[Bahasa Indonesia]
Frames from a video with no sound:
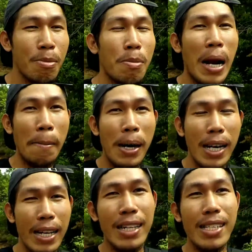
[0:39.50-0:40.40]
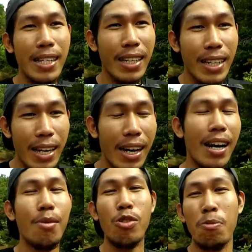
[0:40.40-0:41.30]
Beberapa hari ini saya
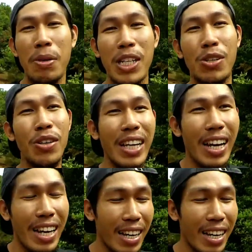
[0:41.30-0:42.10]
tidak buat video ya.